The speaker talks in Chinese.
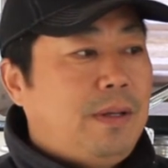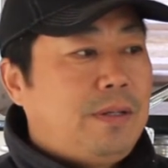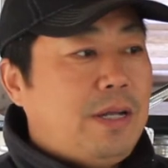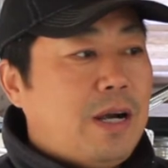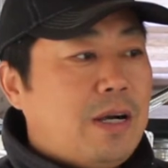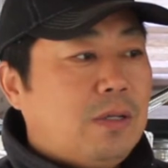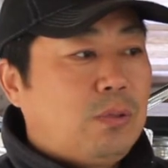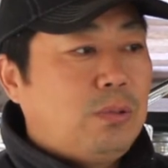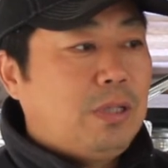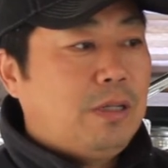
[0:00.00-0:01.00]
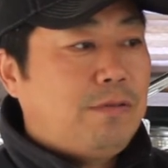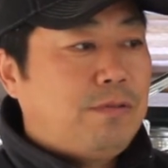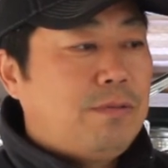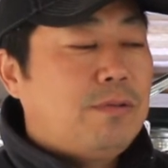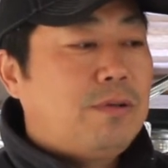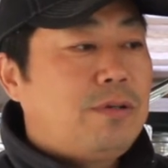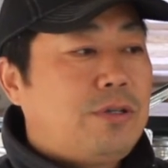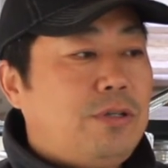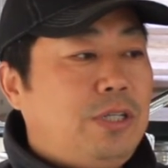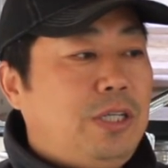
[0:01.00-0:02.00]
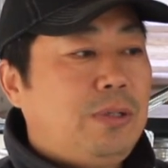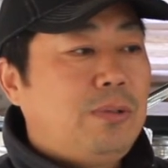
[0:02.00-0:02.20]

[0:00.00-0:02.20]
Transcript: 第二个独特的服务是提供